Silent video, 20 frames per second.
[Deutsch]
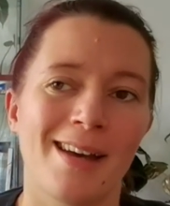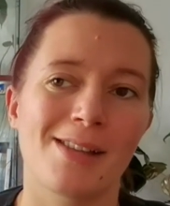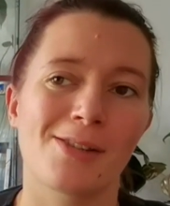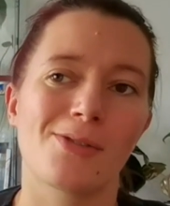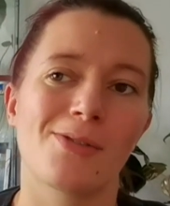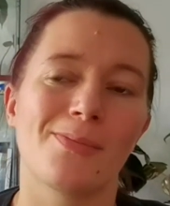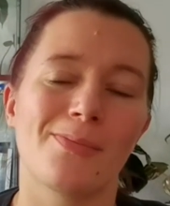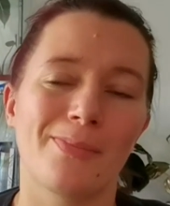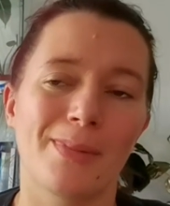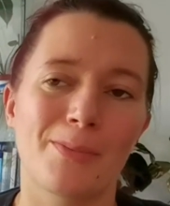
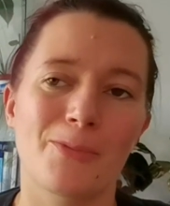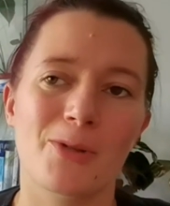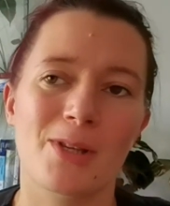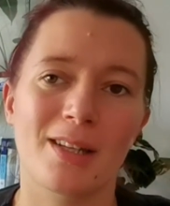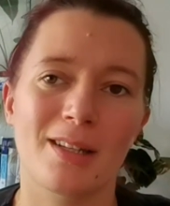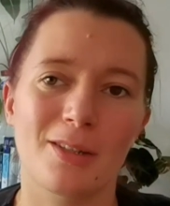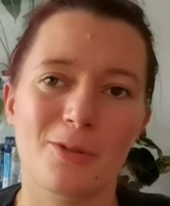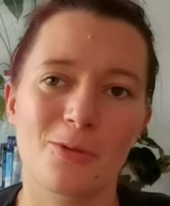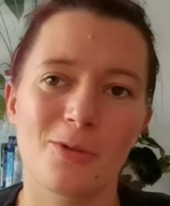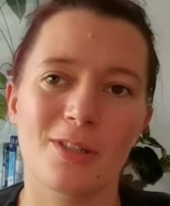also man muss ja
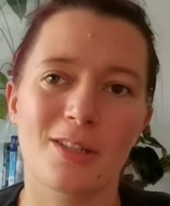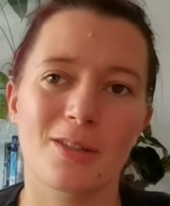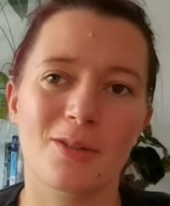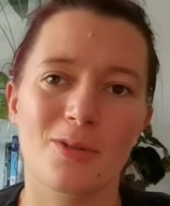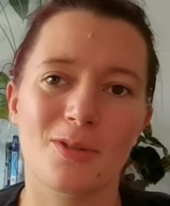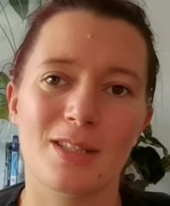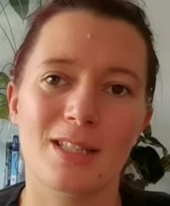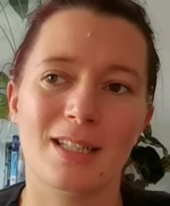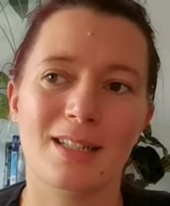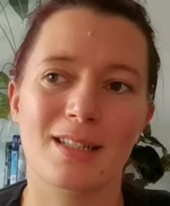natürlich
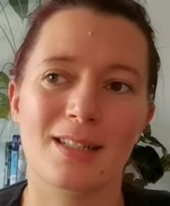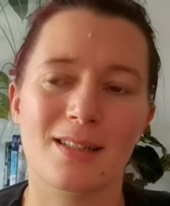dazu sagen,